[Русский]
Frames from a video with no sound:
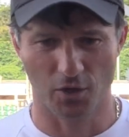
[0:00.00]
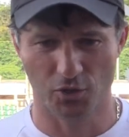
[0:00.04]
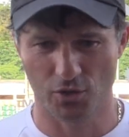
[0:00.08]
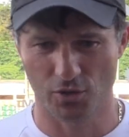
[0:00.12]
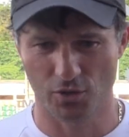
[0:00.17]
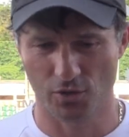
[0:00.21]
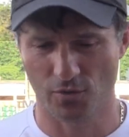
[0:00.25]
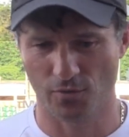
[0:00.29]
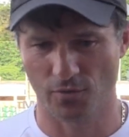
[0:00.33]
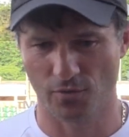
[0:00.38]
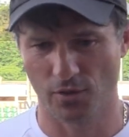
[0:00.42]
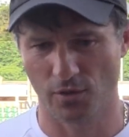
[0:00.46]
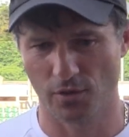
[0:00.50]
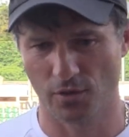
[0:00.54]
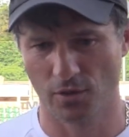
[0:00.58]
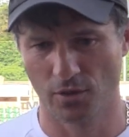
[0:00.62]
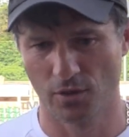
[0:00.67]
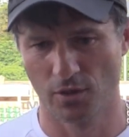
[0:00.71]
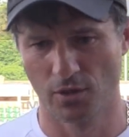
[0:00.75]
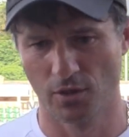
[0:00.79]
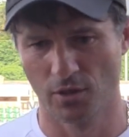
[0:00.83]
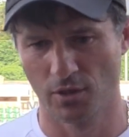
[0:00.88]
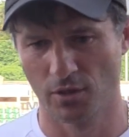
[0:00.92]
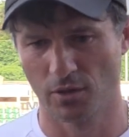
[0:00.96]
качество
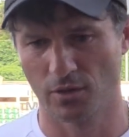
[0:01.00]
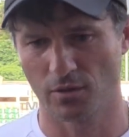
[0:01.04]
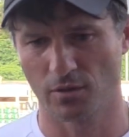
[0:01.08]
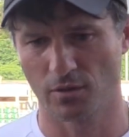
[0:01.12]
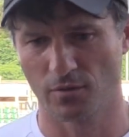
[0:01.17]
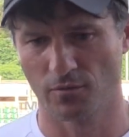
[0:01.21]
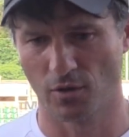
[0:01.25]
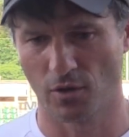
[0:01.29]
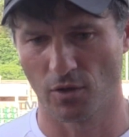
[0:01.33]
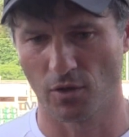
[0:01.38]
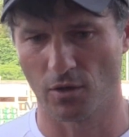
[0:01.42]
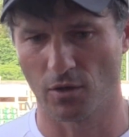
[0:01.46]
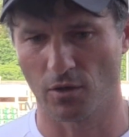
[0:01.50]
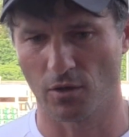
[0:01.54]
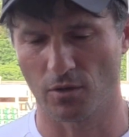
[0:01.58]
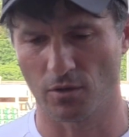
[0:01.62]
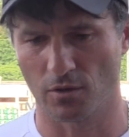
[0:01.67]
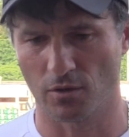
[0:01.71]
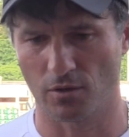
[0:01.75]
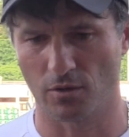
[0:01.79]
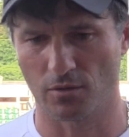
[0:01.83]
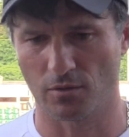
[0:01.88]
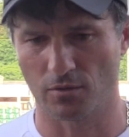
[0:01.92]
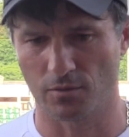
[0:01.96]
игры, вы
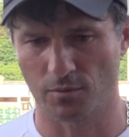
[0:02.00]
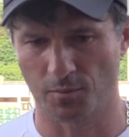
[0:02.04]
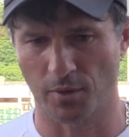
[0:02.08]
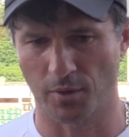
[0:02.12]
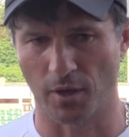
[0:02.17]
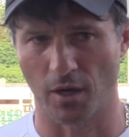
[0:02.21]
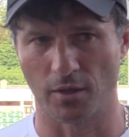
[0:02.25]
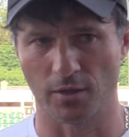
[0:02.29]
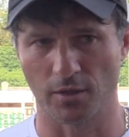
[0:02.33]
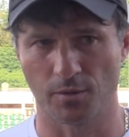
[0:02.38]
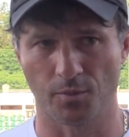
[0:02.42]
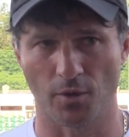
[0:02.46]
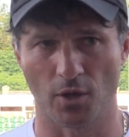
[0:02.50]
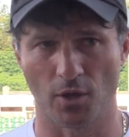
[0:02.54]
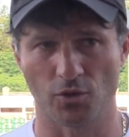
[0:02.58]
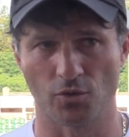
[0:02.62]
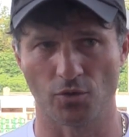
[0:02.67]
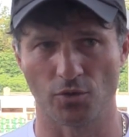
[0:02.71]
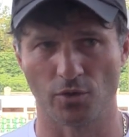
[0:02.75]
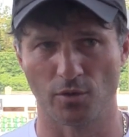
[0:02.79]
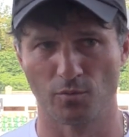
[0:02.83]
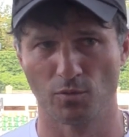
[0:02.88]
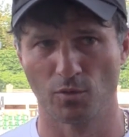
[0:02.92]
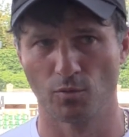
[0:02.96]
правильно
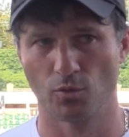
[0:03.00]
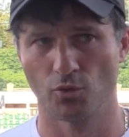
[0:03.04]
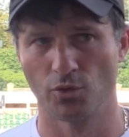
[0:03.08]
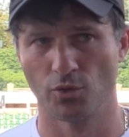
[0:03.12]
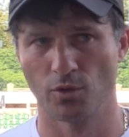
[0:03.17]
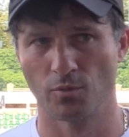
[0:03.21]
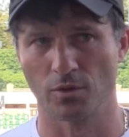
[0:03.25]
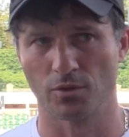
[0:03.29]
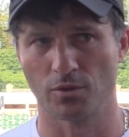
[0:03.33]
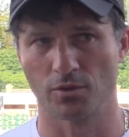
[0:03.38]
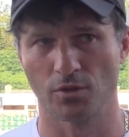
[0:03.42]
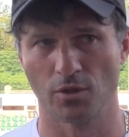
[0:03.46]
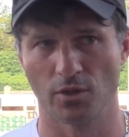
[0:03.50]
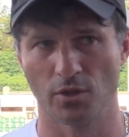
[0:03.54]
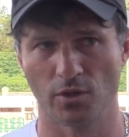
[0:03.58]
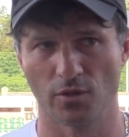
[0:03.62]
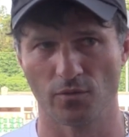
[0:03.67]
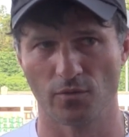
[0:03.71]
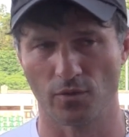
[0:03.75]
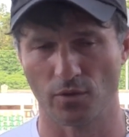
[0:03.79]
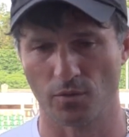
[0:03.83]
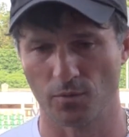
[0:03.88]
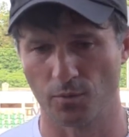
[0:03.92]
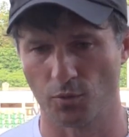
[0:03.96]
спрашиваете, мы будем
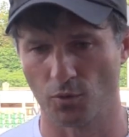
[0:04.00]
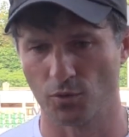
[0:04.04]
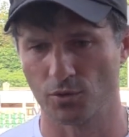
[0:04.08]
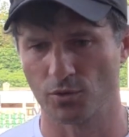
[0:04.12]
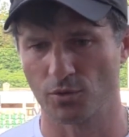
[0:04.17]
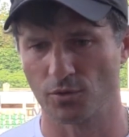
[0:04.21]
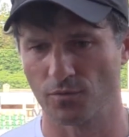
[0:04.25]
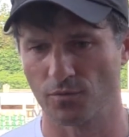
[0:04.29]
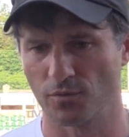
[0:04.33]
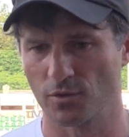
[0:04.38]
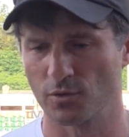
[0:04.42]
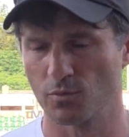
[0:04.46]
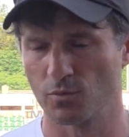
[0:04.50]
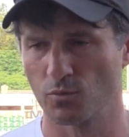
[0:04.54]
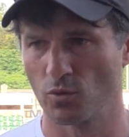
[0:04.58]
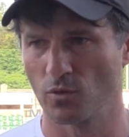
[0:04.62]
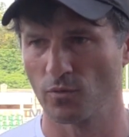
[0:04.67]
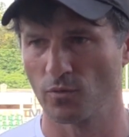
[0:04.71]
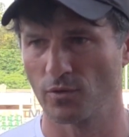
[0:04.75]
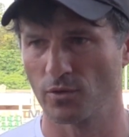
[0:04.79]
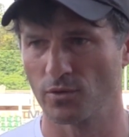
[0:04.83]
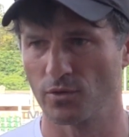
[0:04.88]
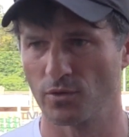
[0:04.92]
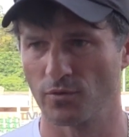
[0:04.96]
оценивать после
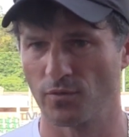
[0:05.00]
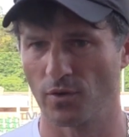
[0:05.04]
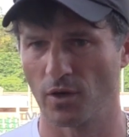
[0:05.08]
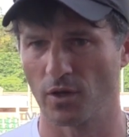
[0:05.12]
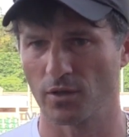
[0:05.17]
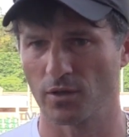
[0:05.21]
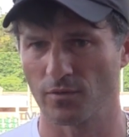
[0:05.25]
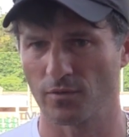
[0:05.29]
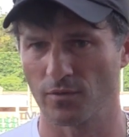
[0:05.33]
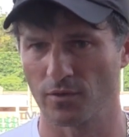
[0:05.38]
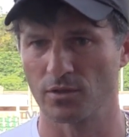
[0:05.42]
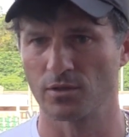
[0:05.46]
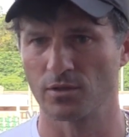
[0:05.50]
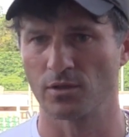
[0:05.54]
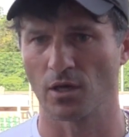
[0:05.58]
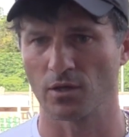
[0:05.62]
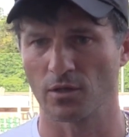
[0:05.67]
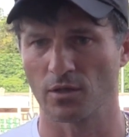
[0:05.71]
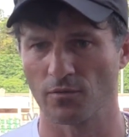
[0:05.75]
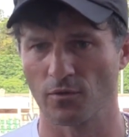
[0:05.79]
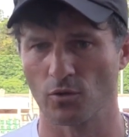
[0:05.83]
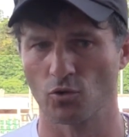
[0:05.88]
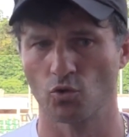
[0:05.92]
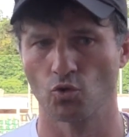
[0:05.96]
8, 9,
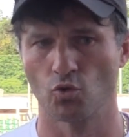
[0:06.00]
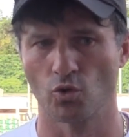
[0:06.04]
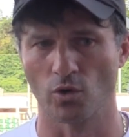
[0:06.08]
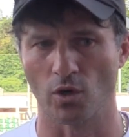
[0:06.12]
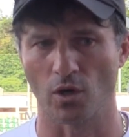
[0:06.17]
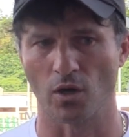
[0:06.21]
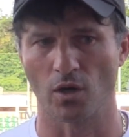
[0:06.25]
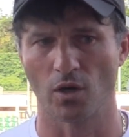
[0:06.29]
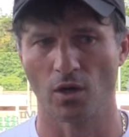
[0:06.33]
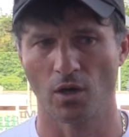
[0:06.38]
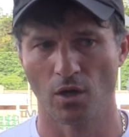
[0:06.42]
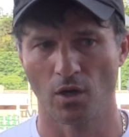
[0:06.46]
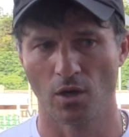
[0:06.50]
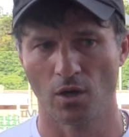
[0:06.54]
10 тура,